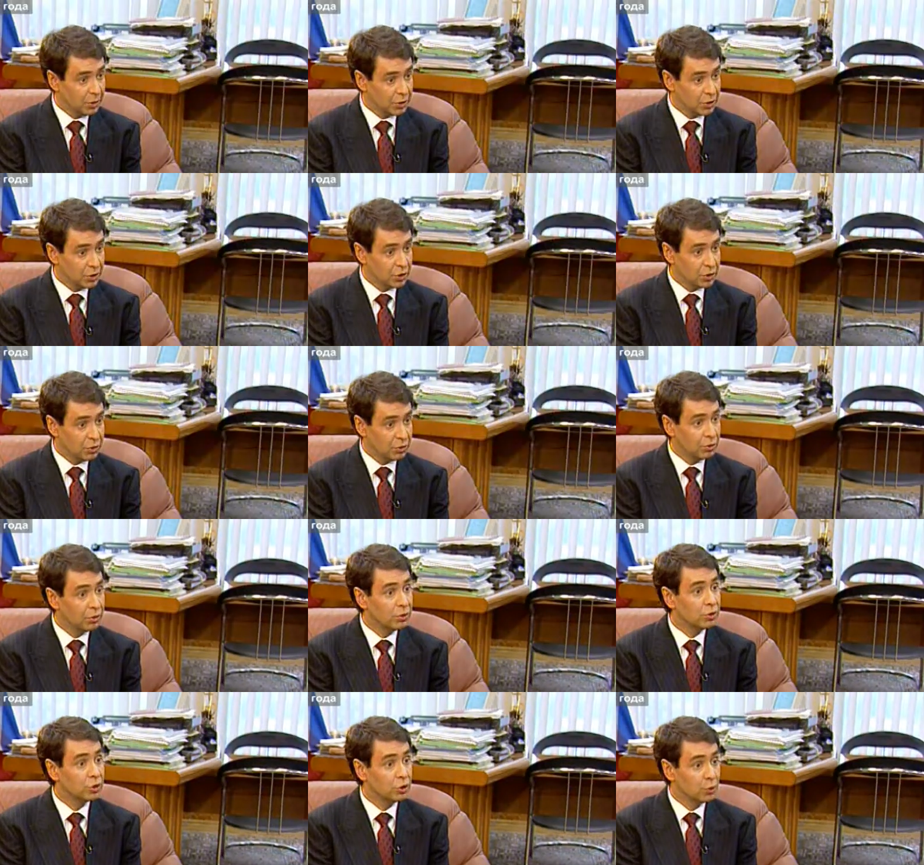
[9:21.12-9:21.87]

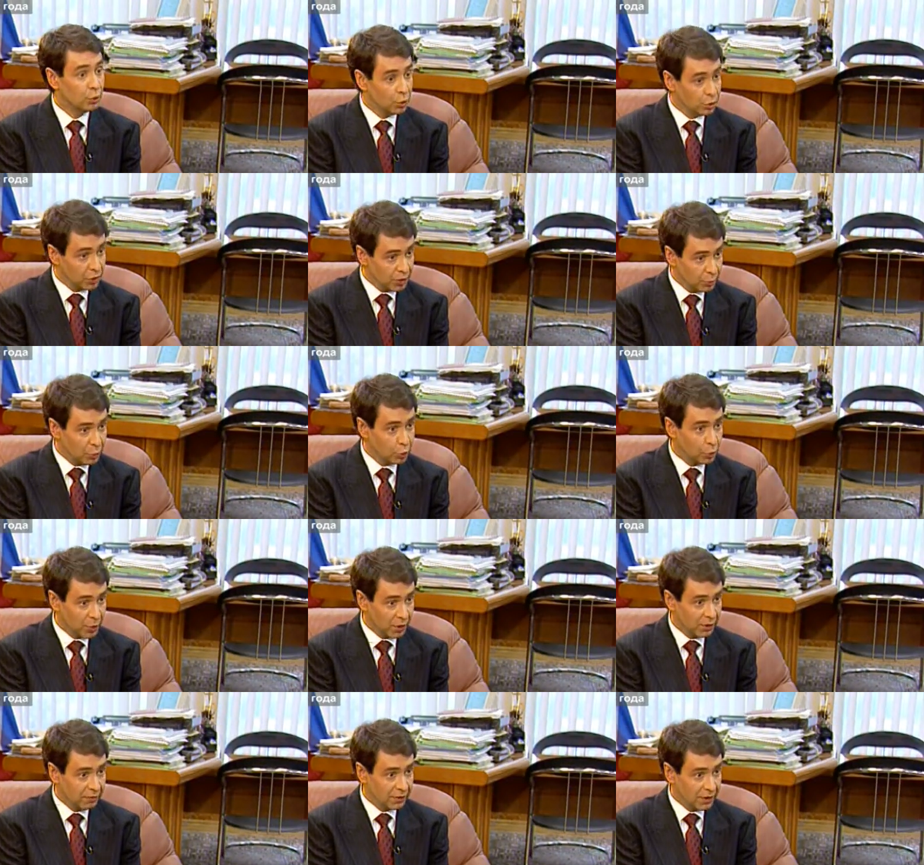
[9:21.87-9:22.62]
менеджеру, чтобы он ими
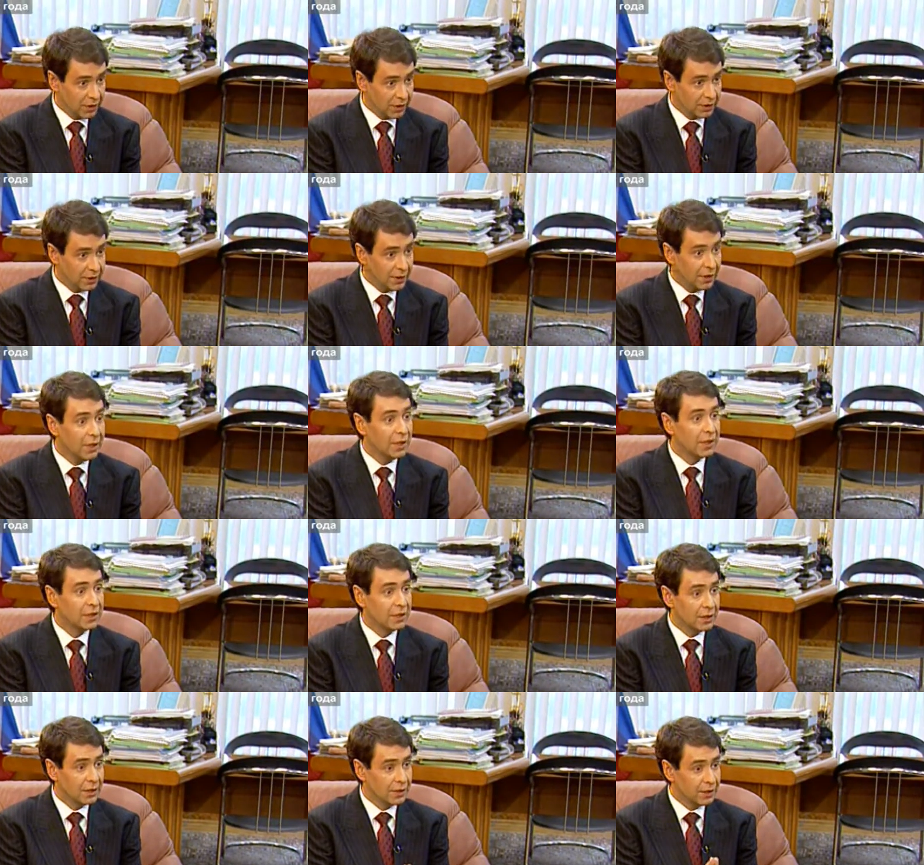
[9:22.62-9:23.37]
управлял
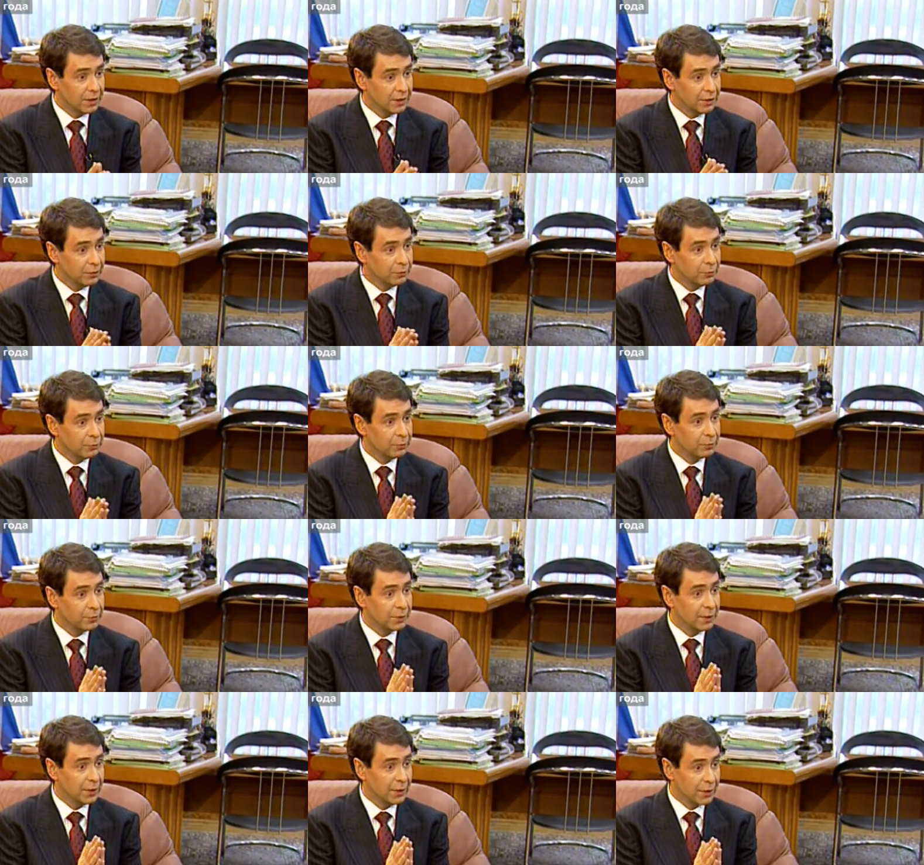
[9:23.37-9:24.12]
э,
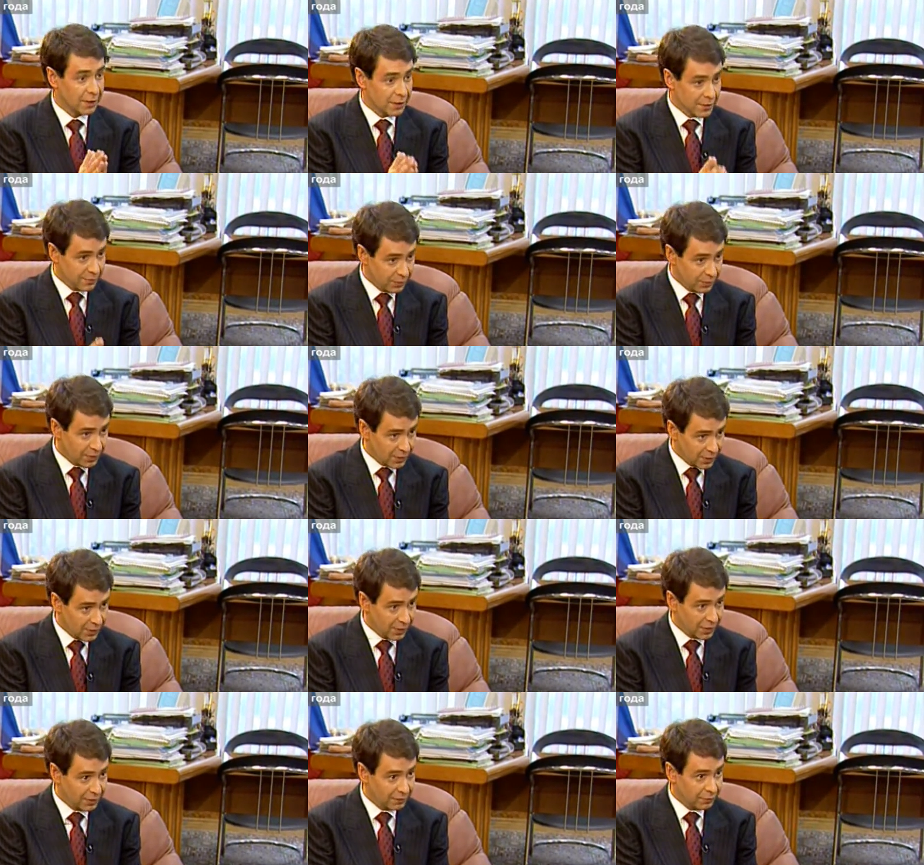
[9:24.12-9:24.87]
в целях
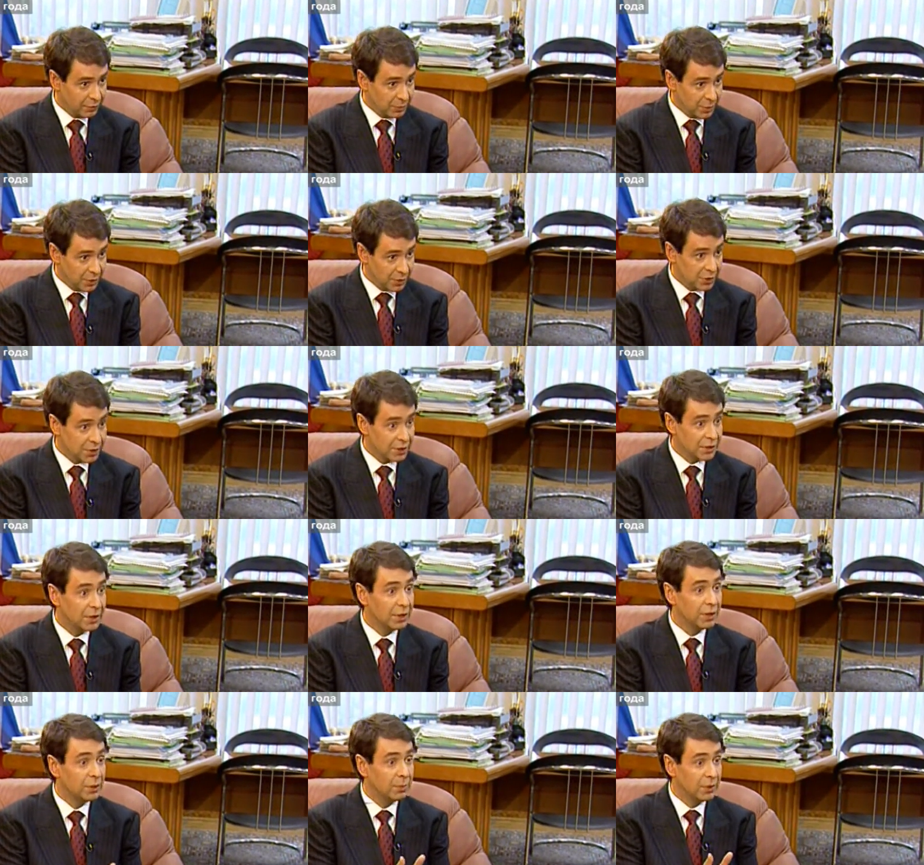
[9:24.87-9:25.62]
развития данного
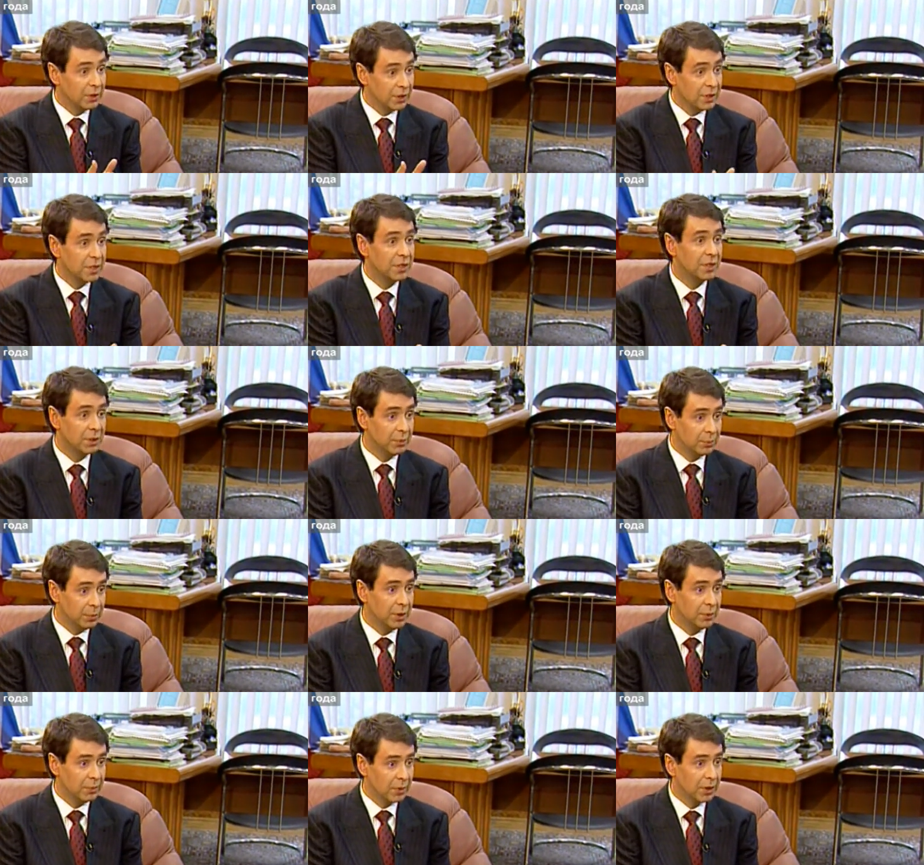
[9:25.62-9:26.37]
бизнеса и приносил
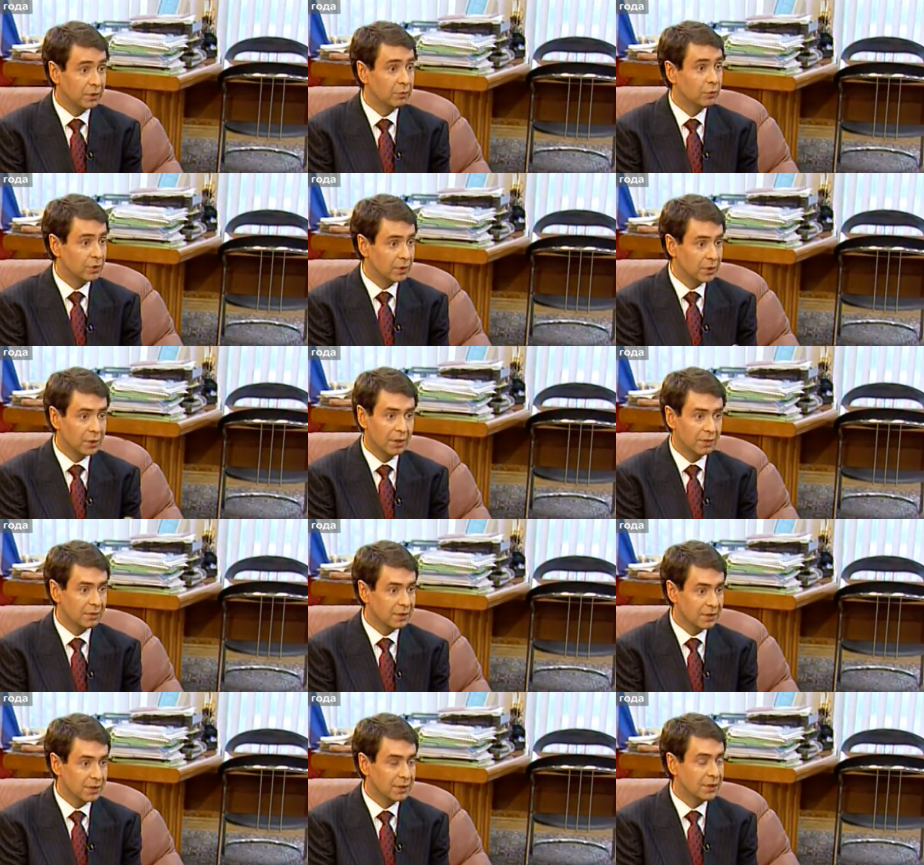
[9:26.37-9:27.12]
им прибыль. Вот
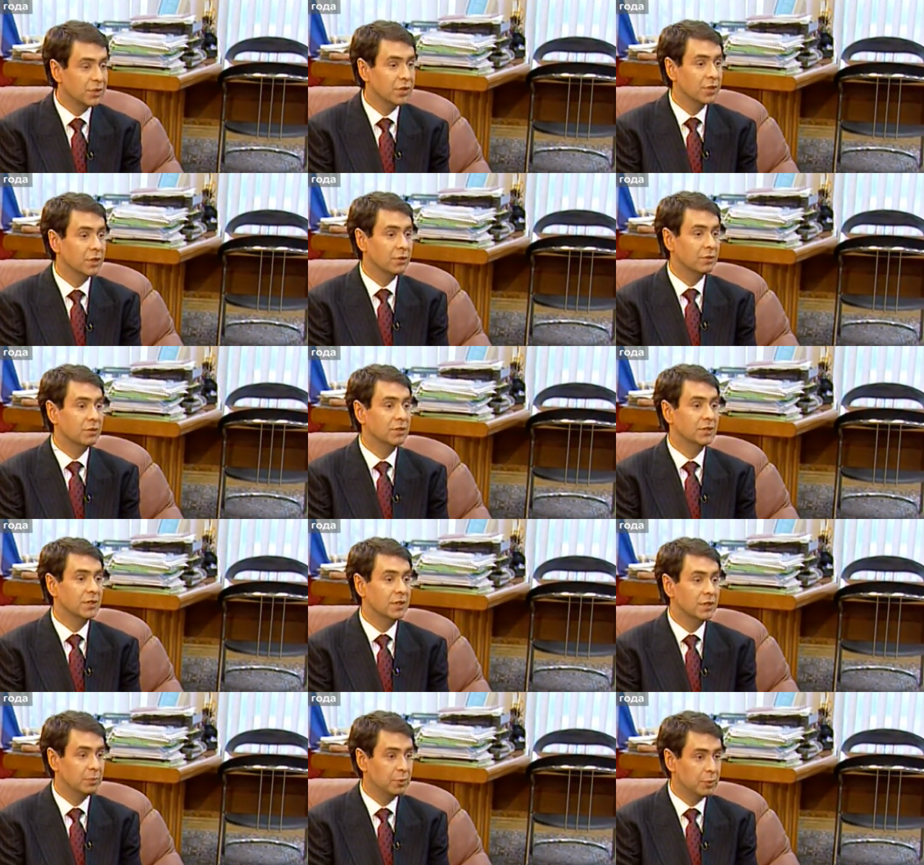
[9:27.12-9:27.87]
главная задача,
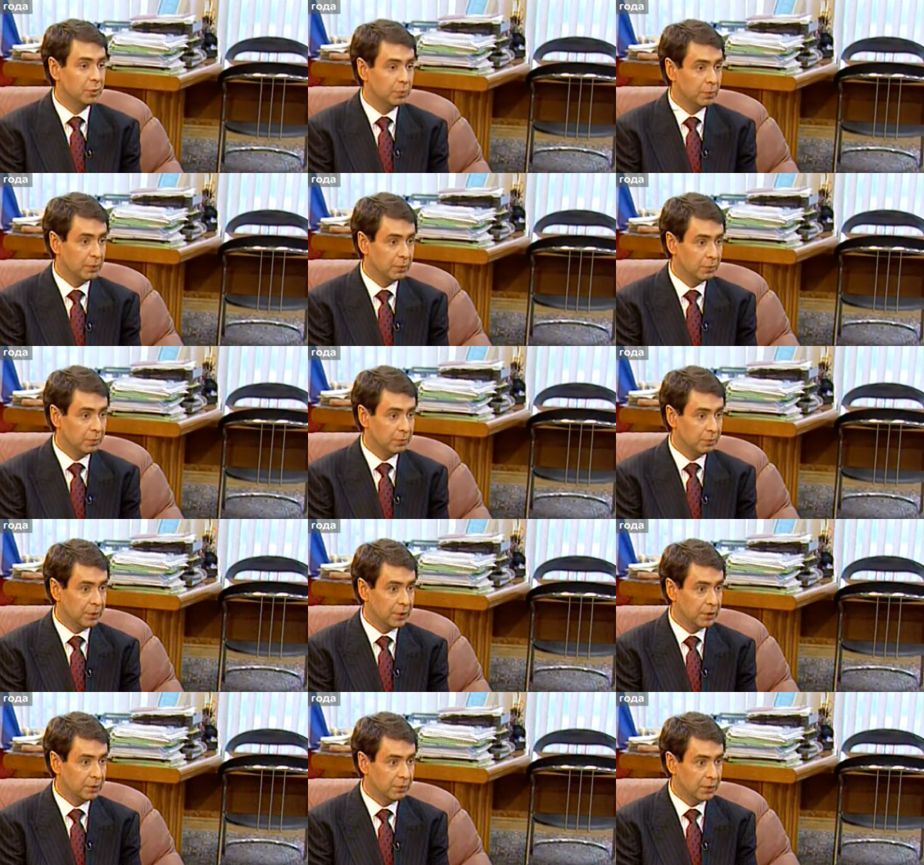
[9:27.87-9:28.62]
которая стоит перед,
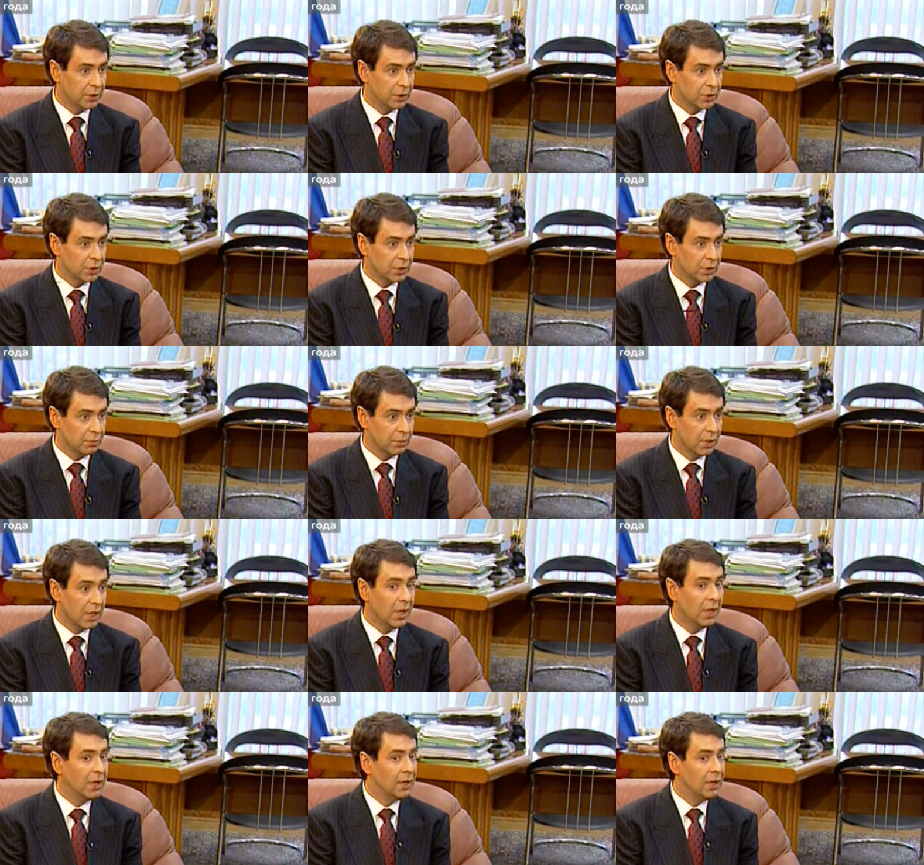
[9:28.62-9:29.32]
перед менеджером.